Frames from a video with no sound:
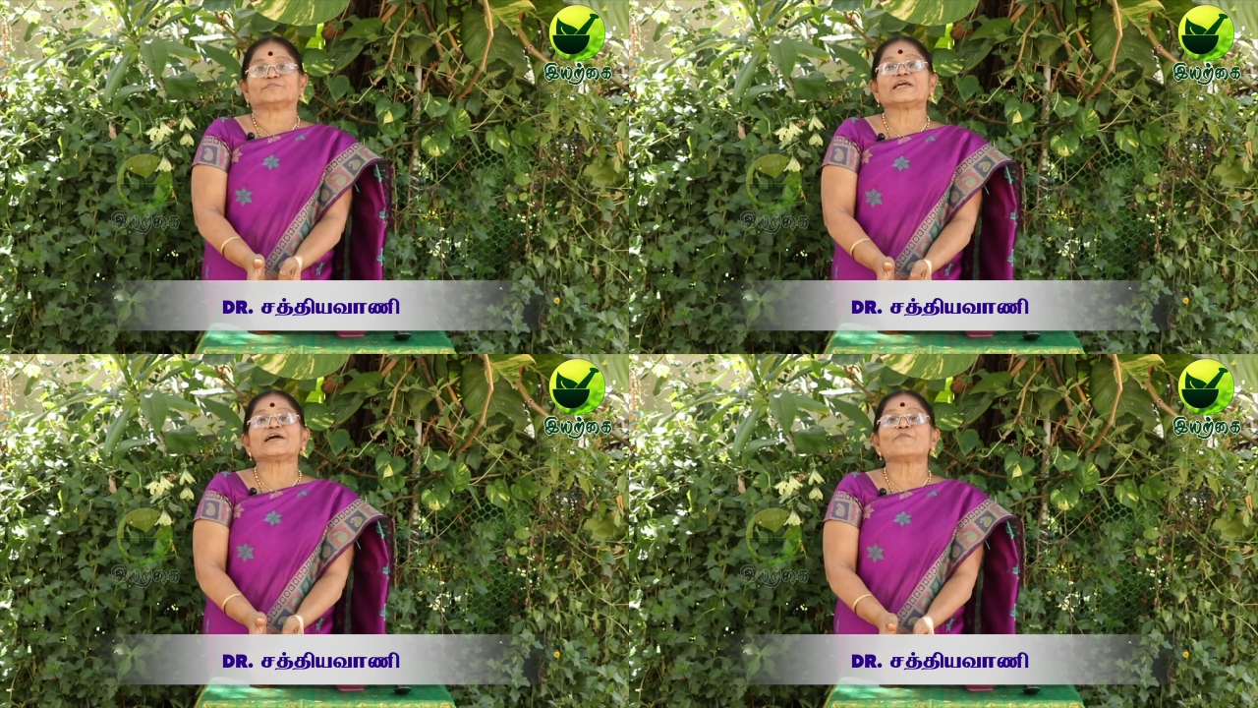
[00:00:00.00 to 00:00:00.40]

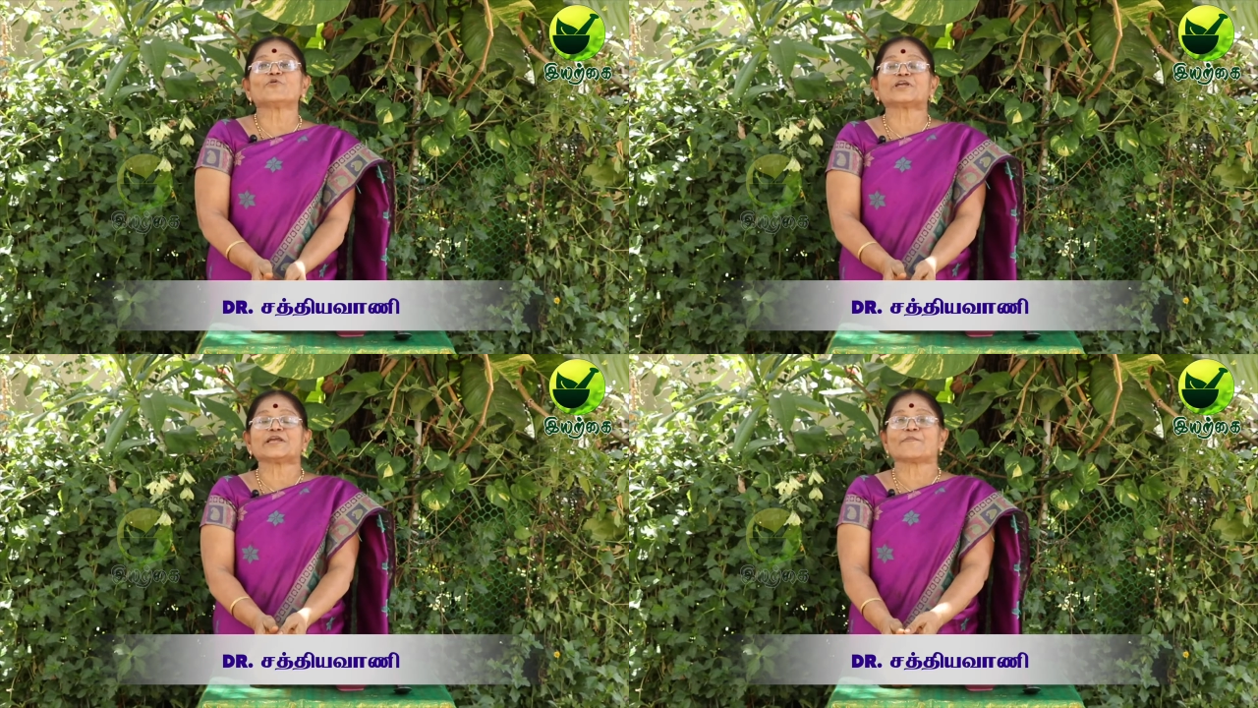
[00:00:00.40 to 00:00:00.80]
மிக
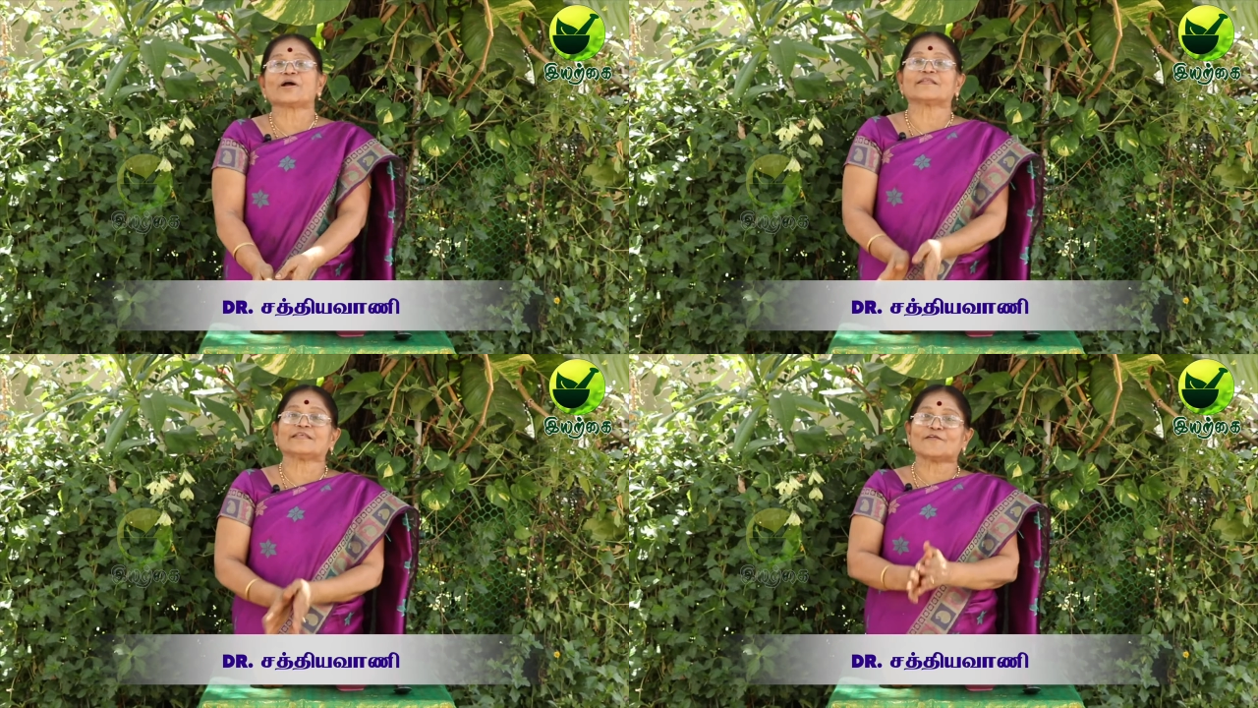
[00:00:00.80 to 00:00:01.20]

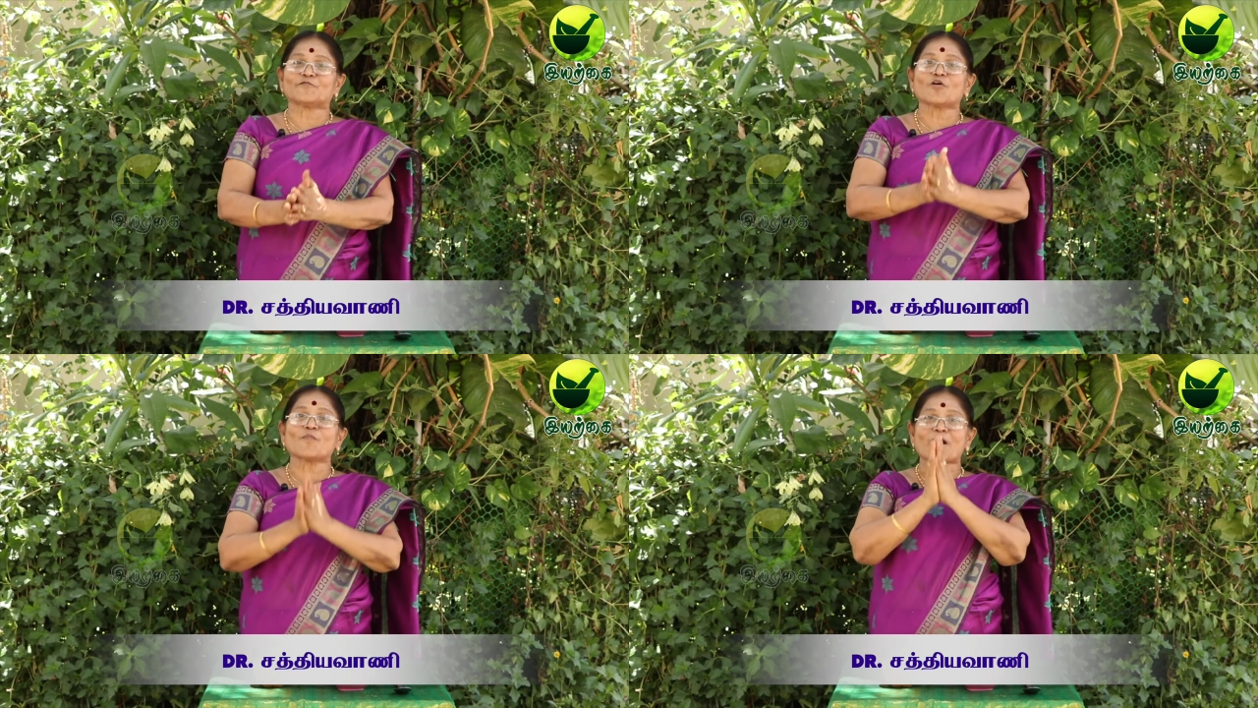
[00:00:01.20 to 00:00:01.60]
முக்கியமானது
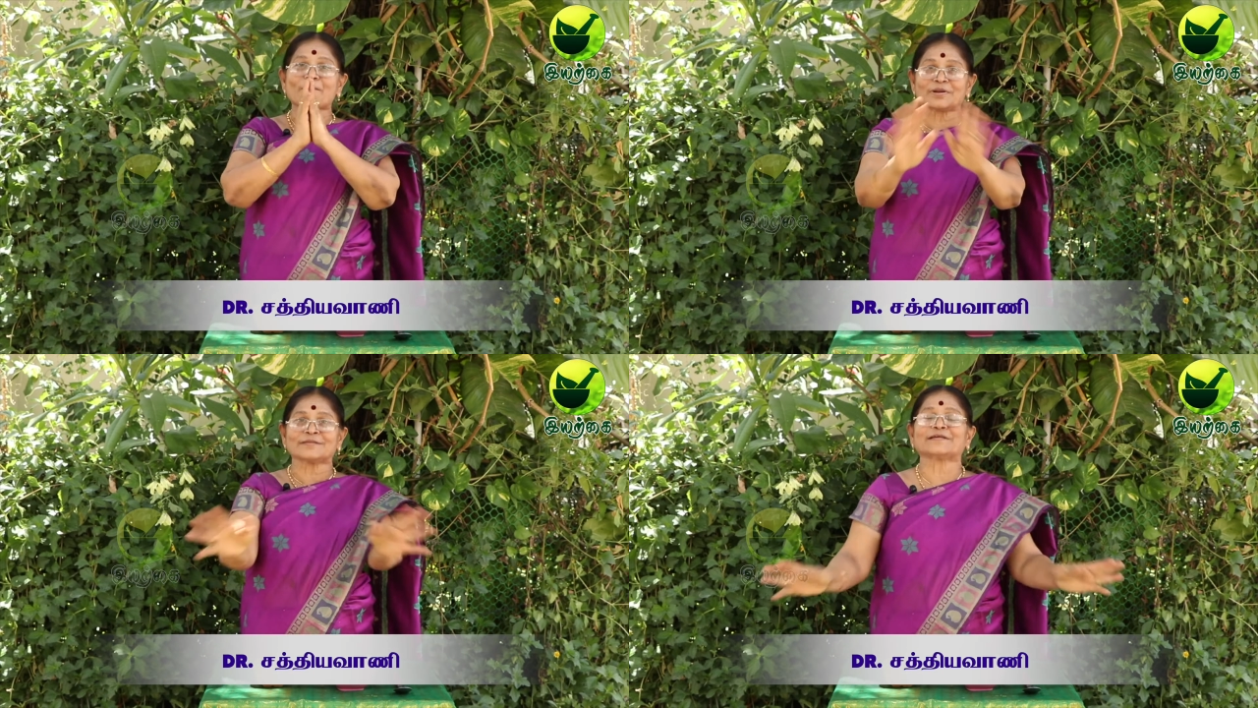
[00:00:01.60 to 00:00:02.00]
எவ்வளோ
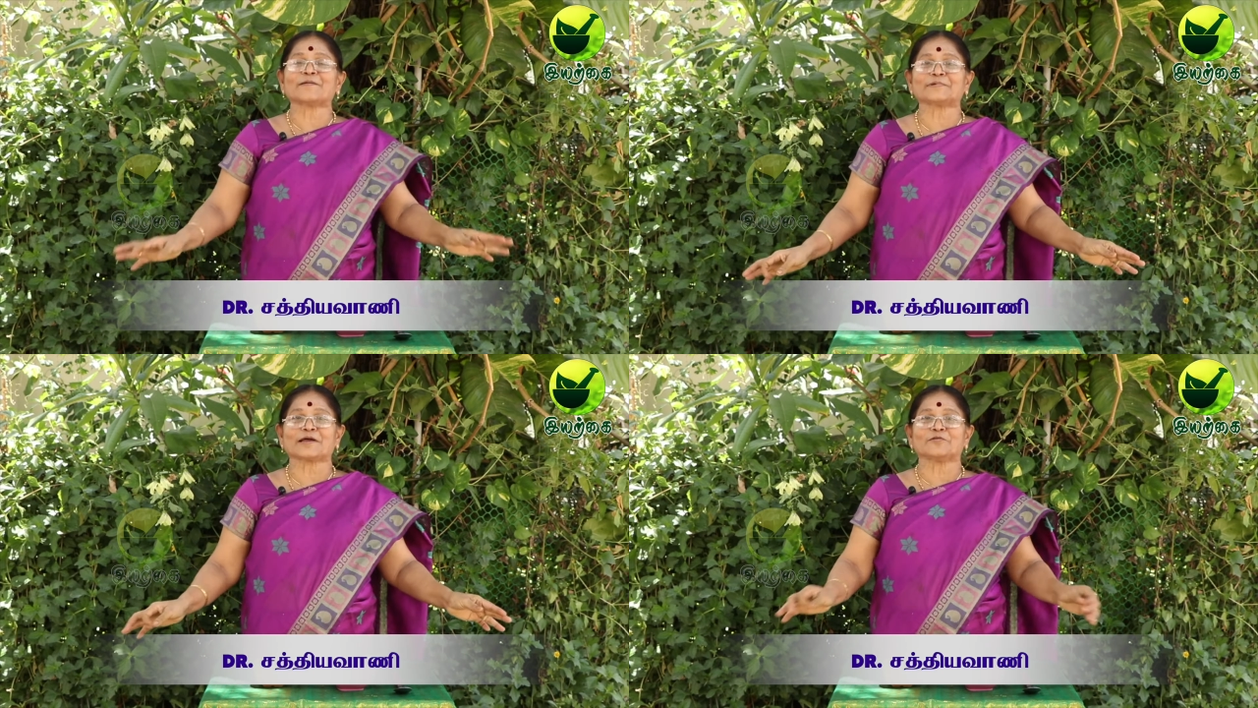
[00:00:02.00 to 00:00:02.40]
மாம்பழம்
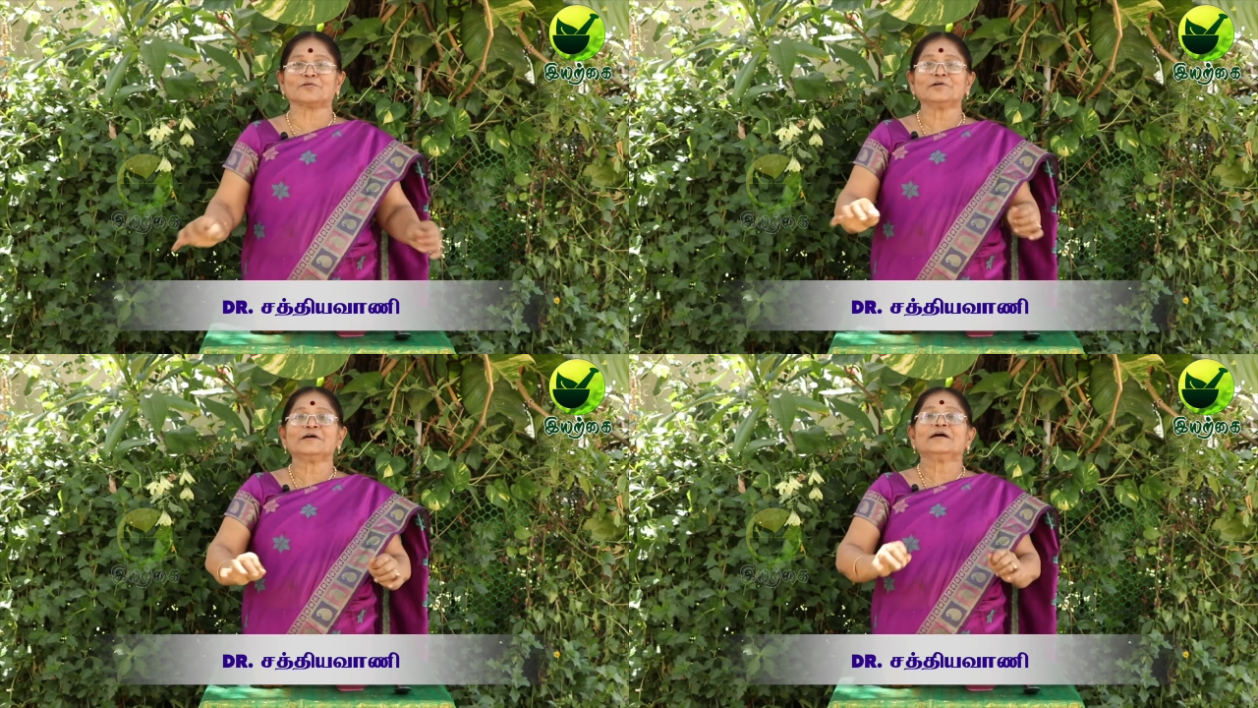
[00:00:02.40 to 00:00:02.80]
சாப்பிட்டாலும்